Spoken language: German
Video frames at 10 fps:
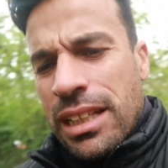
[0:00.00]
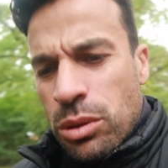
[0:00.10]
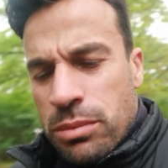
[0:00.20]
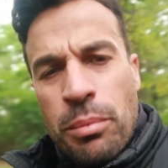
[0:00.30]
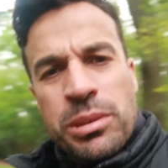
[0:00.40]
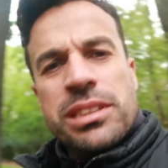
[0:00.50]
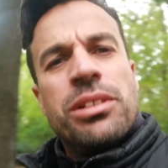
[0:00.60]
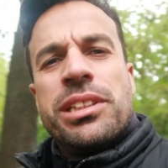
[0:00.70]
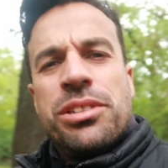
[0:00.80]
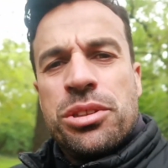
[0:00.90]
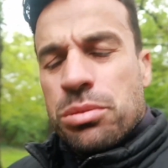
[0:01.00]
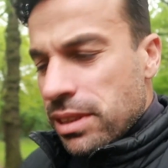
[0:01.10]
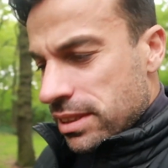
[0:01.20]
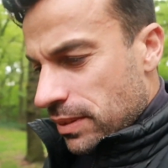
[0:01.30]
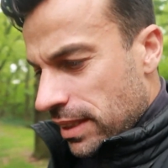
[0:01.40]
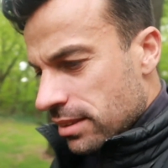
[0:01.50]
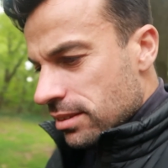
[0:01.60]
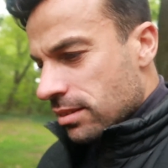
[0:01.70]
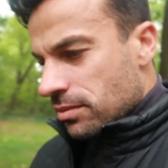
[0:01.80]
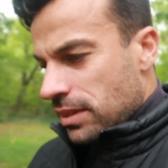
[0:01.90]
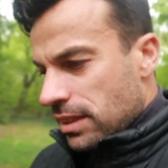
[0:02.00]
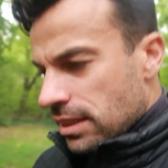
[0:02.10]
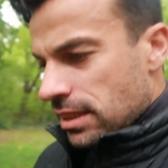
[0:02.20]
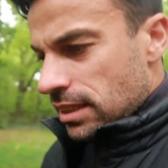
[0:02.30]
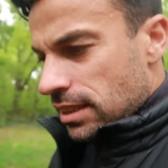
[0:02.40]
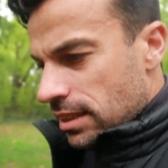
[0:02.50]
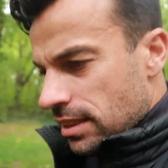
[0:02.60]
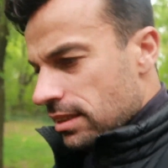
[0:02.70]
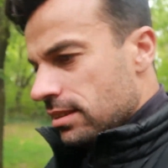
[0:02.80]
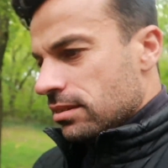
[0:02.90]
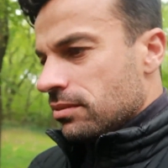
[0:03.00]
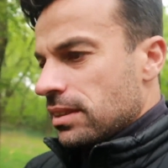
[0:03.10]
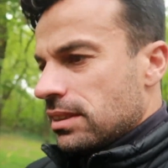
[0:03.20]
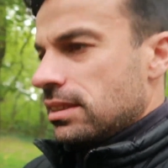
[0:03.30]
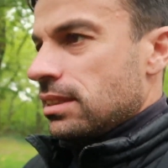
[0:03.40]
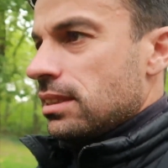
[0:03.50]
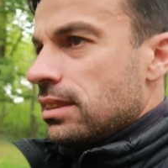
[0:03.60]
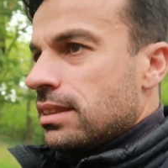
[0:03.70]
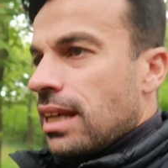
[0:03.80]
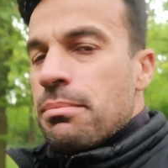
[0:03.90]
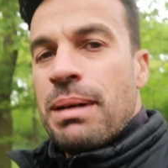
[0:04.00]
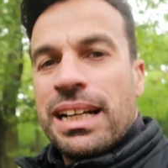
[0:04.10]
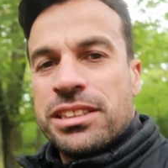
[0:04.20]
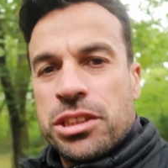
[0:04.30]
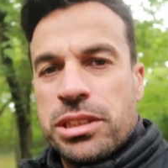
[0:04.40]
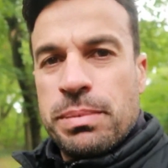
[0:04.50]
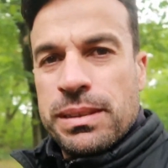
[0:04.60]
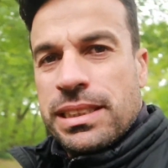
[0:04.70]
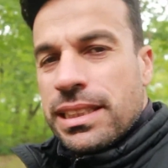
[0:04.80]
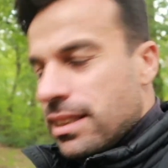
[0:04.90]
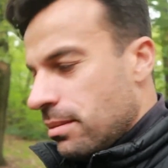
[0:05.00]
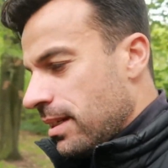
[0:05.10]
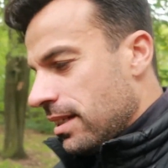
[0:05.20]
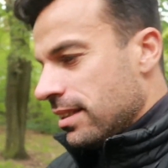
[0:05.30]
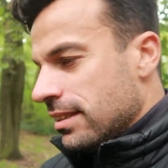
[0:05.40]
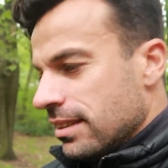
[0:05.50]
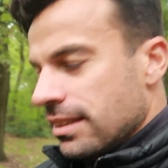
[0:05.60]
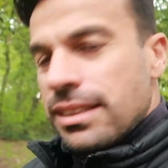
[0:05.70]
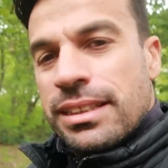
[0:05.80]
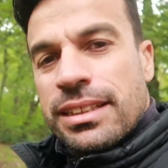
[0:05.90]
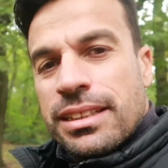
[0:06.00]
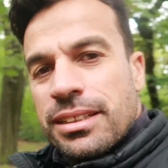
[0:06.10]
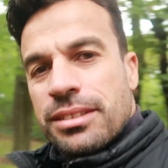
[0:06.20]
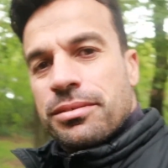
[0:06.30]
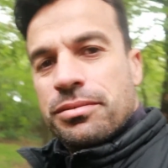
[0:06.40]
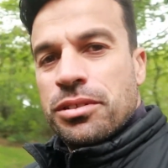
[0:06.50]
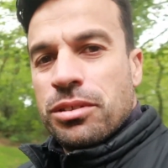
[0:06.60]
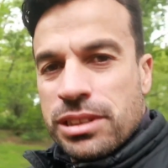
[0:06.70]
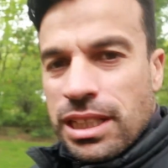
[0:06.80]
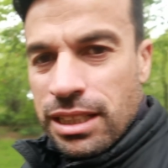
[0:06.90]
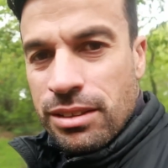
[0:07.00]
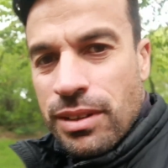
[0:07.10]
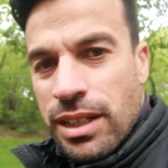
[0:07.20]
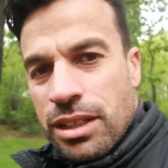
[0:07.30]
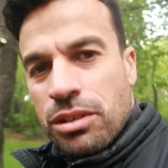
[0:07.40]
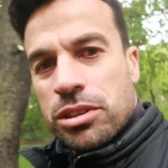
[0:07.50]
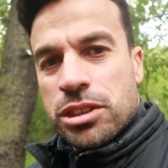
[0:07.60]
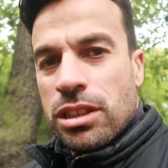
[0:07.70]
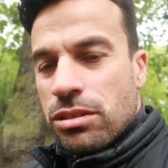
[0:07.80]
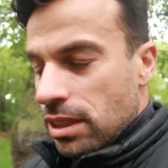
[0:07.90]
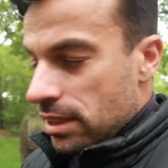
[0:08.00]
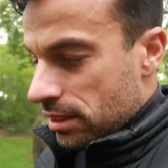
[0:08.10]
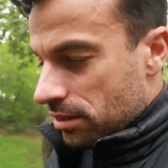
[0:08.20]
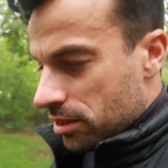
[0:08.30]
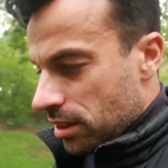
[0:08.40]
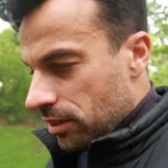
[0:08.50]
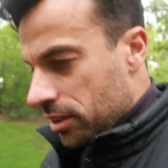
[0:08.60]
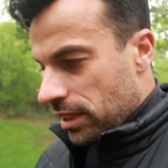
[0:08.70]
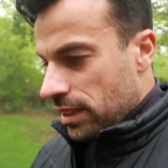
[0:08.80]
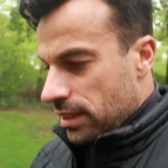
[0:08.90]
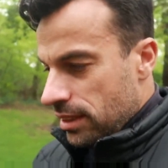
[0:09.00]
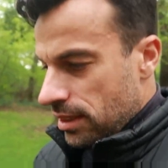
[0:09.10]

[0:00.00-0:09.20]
Gut, man muss jetzt auch nicht so tun, als wäre hier irgendwie äh, irgendwas äh, Dramatisches passiert, aber äh, für uns alle war Roger oder ist Roger wahrscheinlich